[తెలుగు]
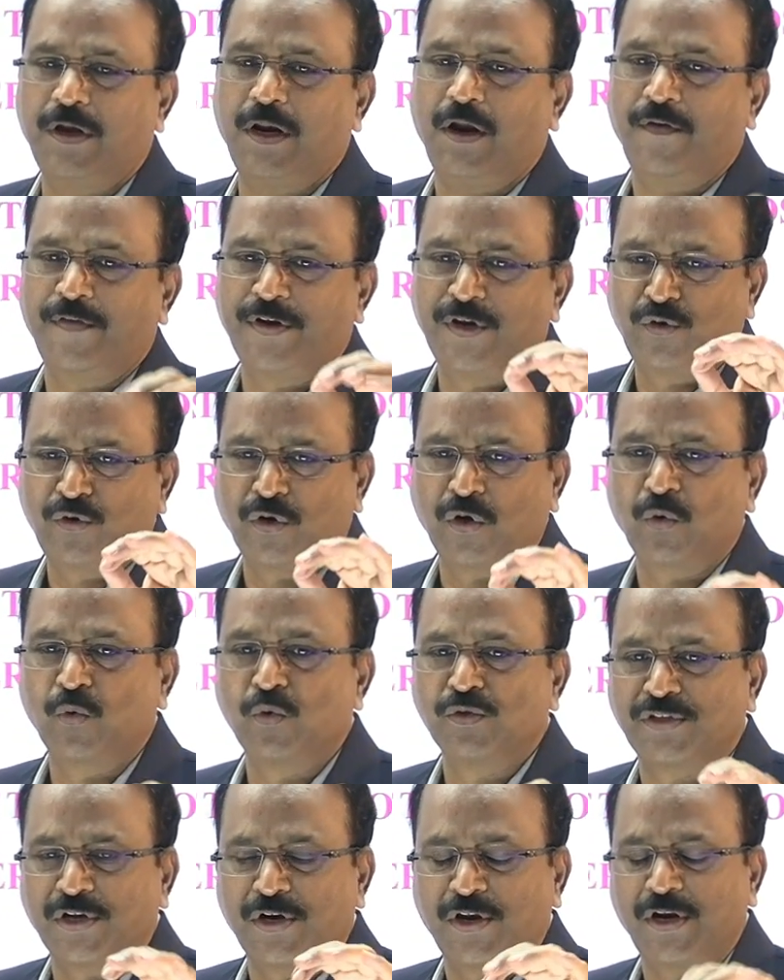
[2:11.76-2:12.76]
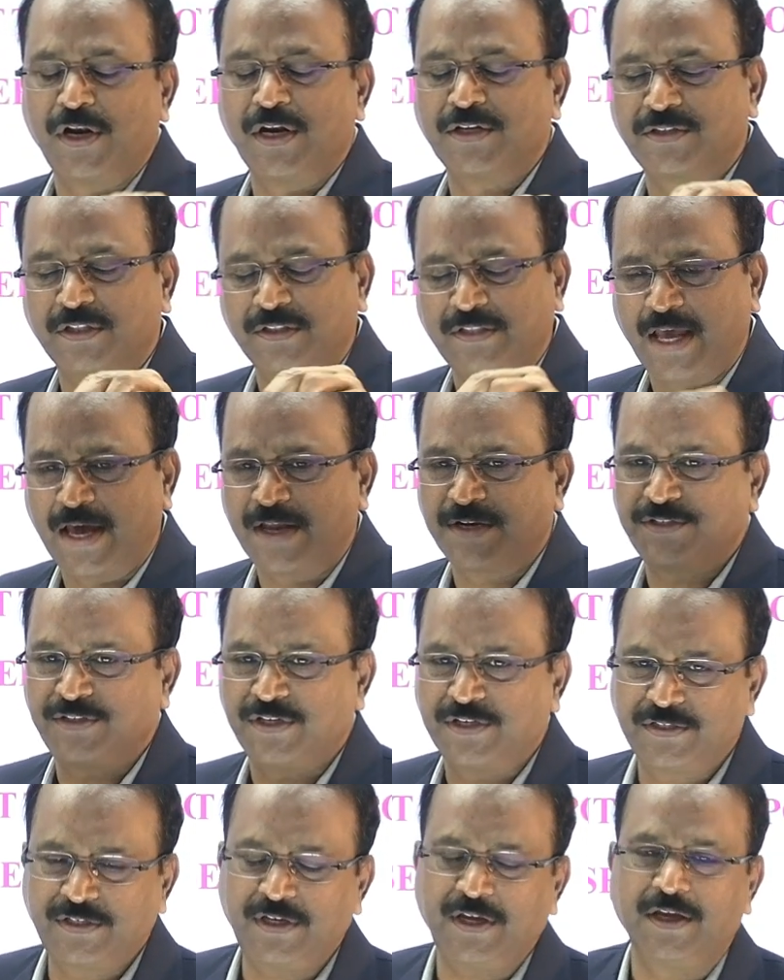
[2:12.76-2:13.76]
వారు అవన్నీ కూడా రూల్స్ అండ్ రెగ్యులేషన్ తయారు
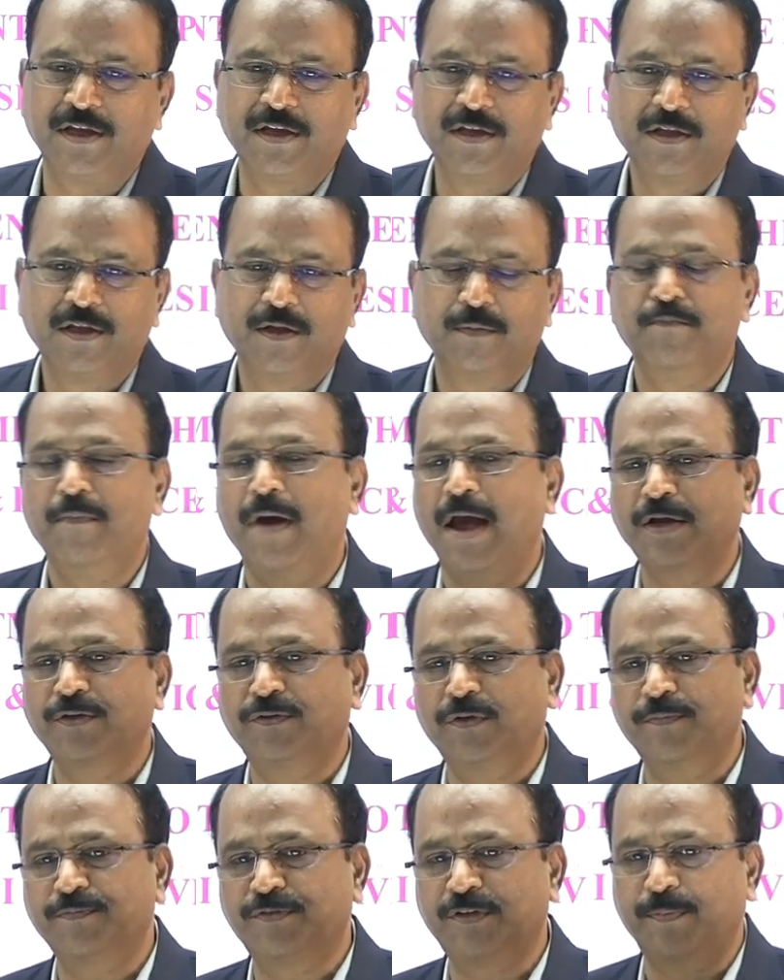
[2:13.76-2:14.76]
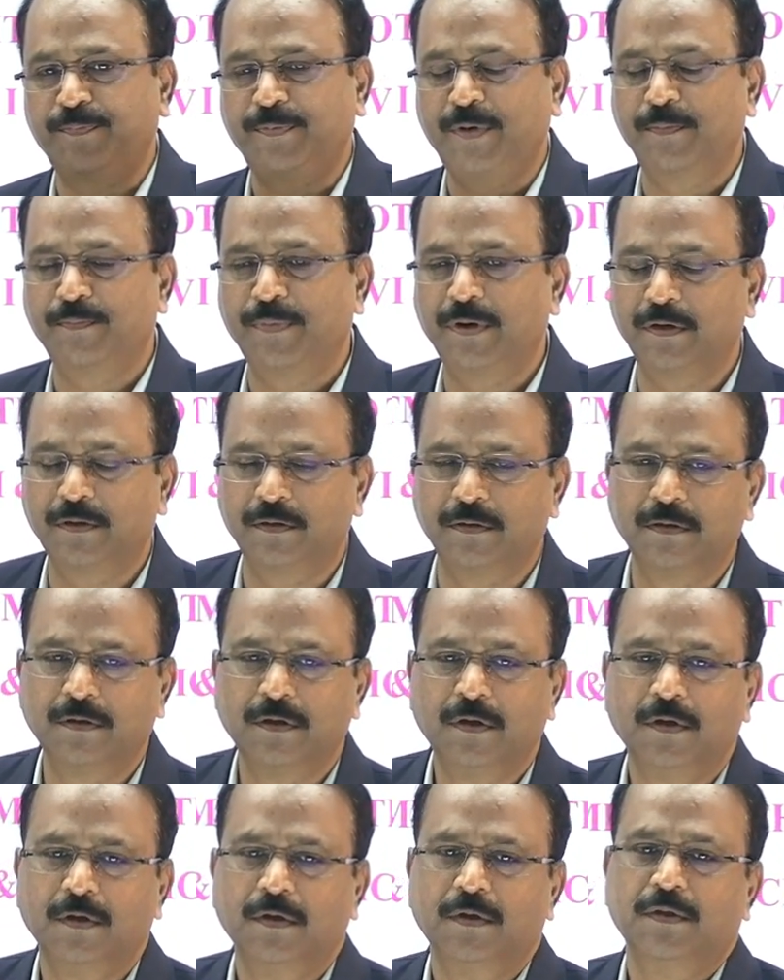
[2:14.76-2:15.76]
చేసి మ్యాక్సిమం సెప్టెంబర్
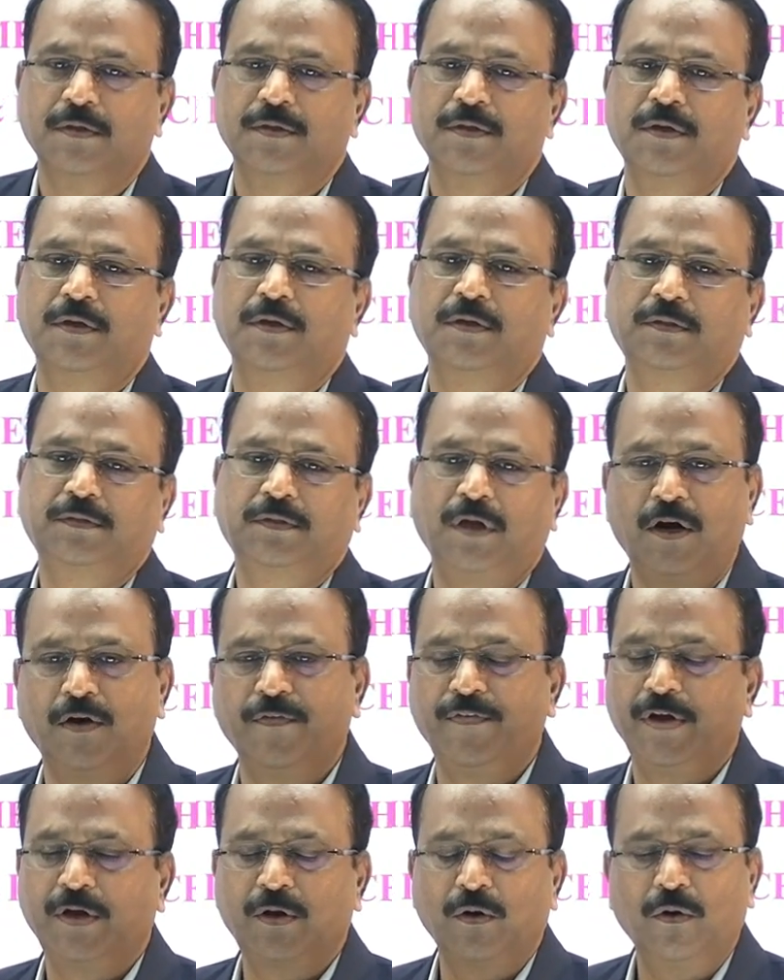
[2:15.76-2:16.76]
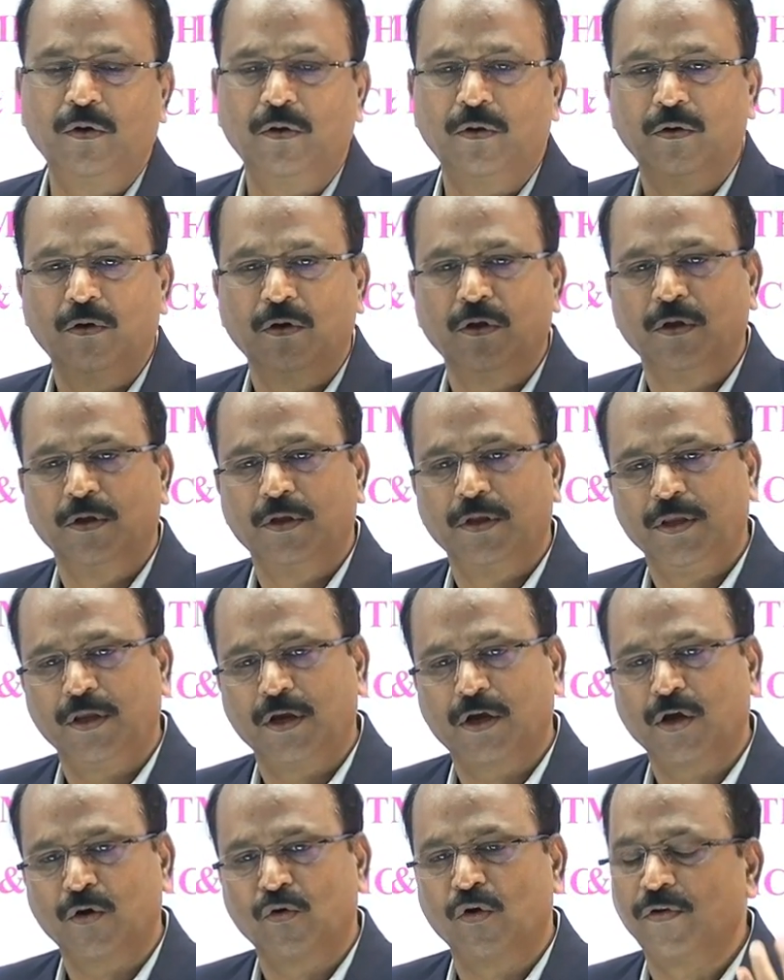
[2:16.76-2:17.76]
థర్డ్ వీక్లో ఈ
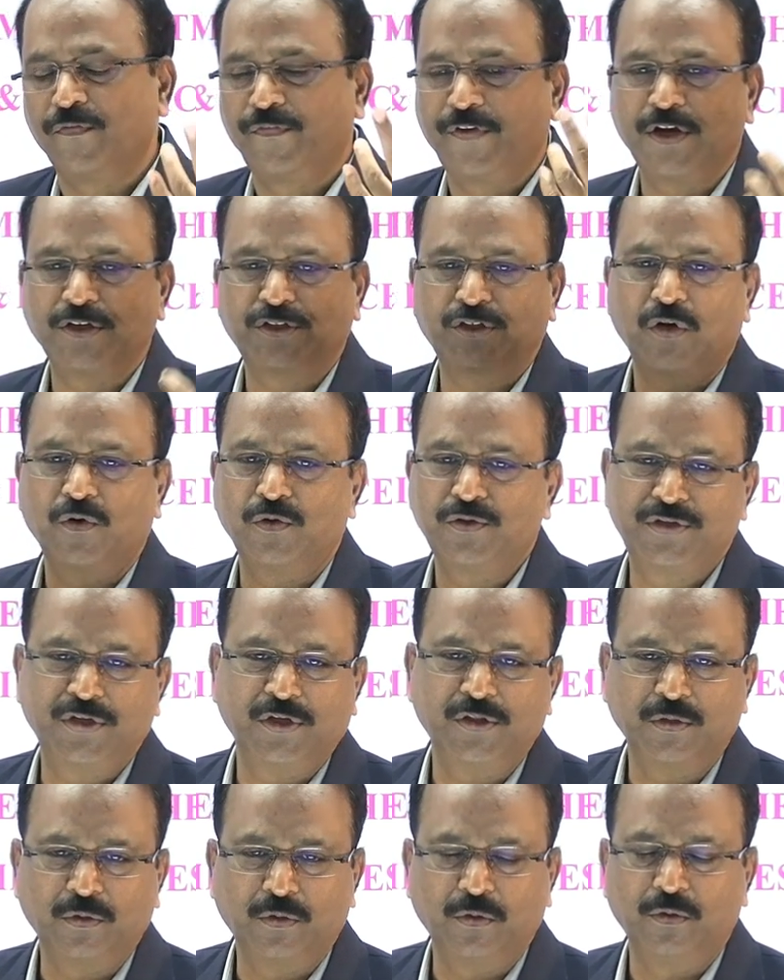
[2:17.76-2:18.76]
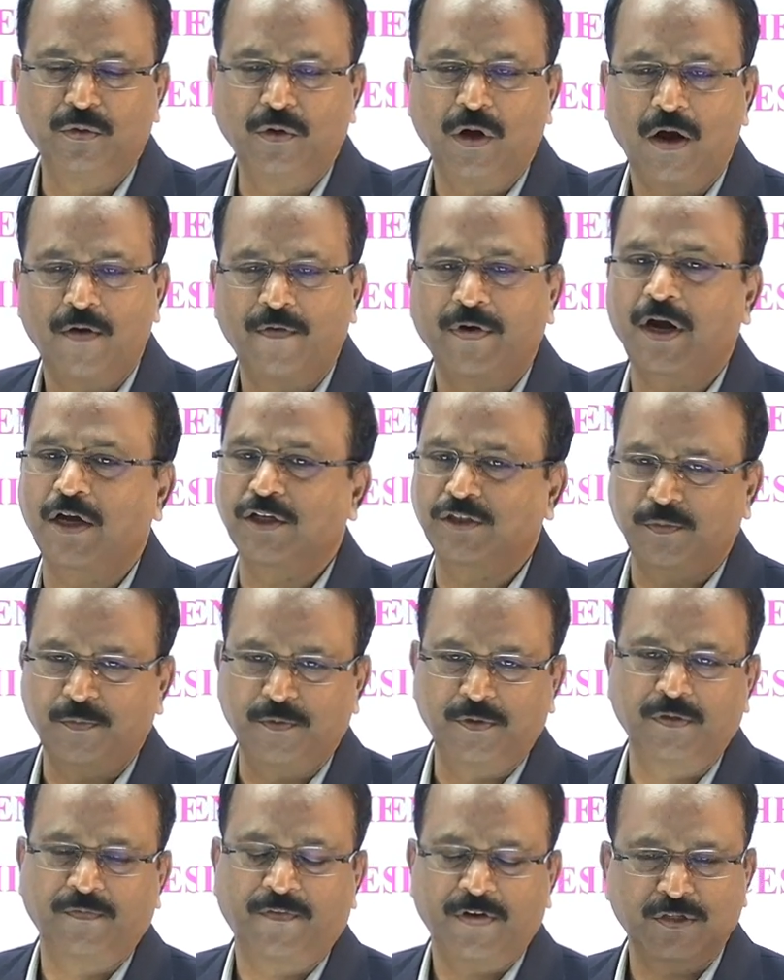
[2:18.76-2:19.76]
యొక్క నోటిఫికేషన్లు వచ్చేందుకు అవకాశం
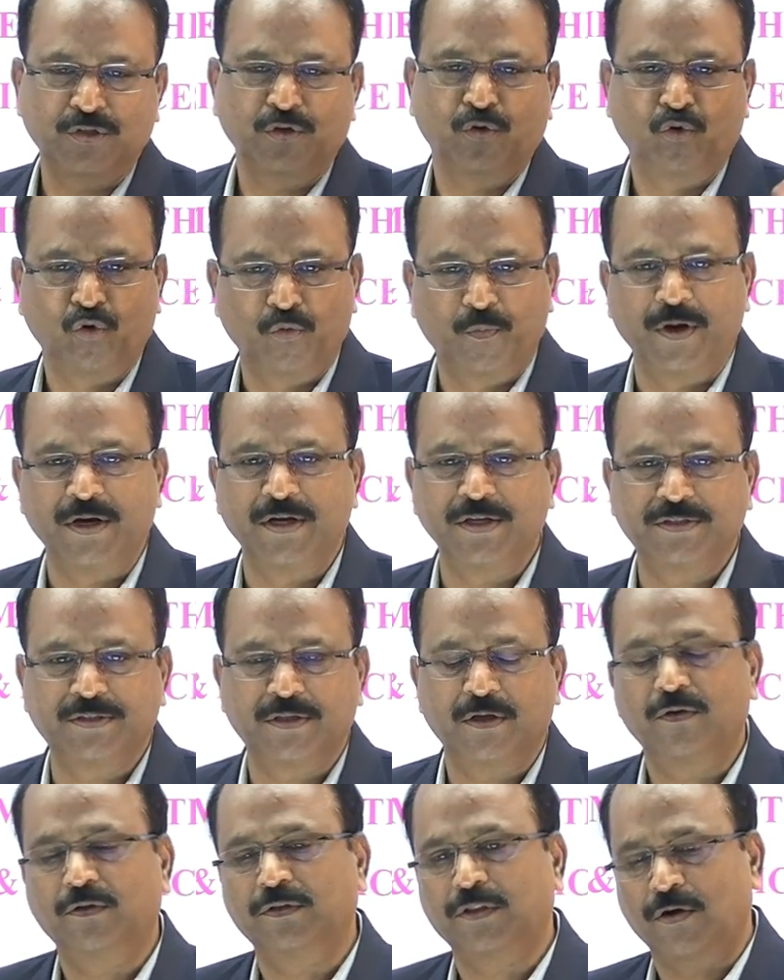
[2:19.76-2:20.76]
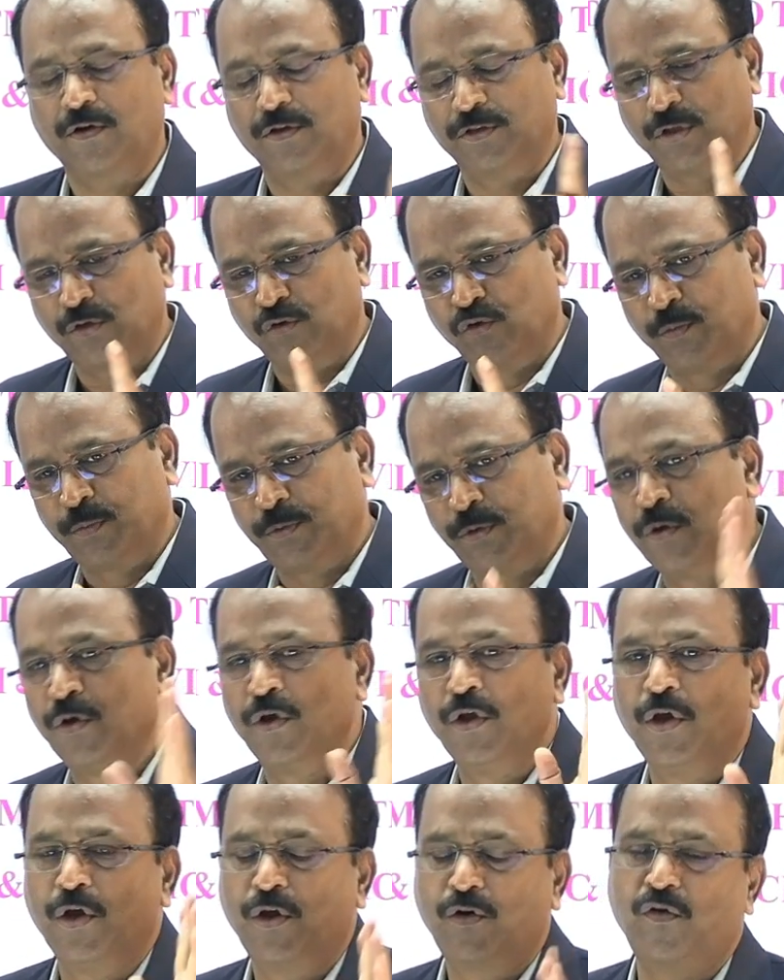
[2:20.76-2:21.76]
ఉంటుంది ఫస్ట్ గ్రూప్ వన్ ఇస్తారు తర్వాత గ్రూప్ టూ
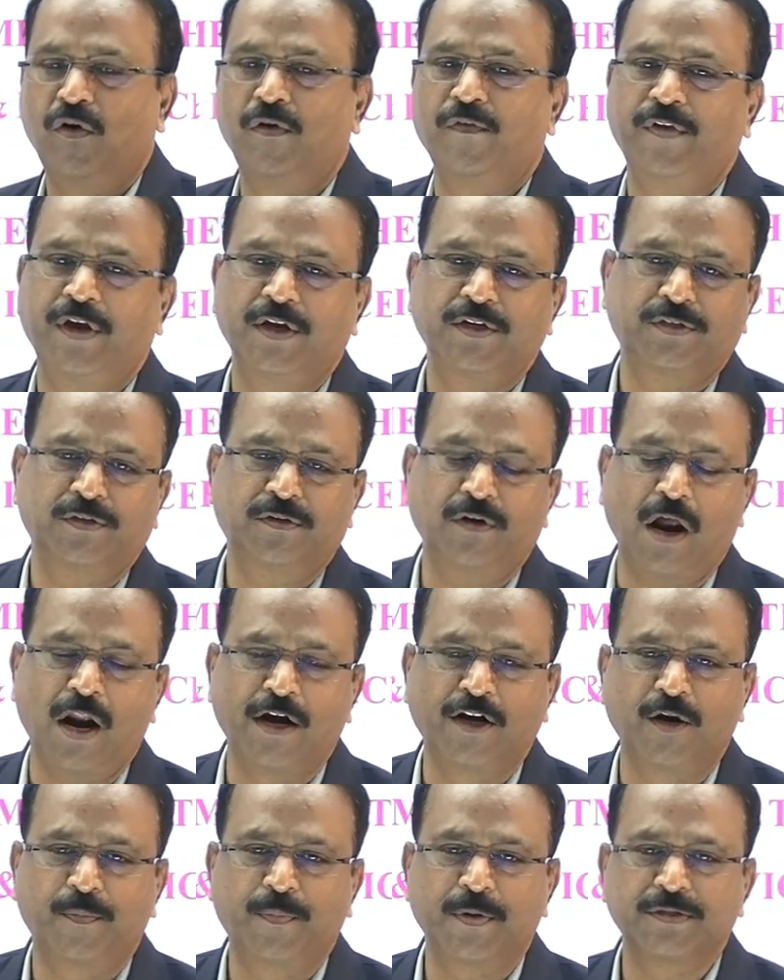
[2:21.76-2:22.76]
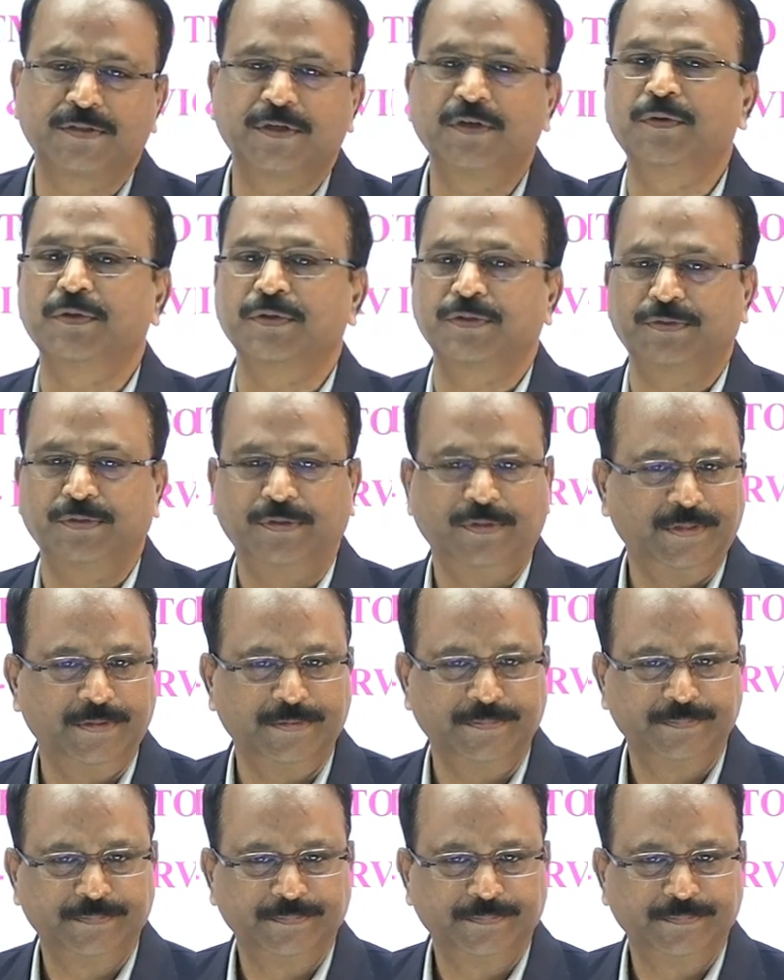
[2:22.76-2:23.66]
నోటిఫికేషన్ హండ్రెడ్ పర్సెంట్ వస్తుంది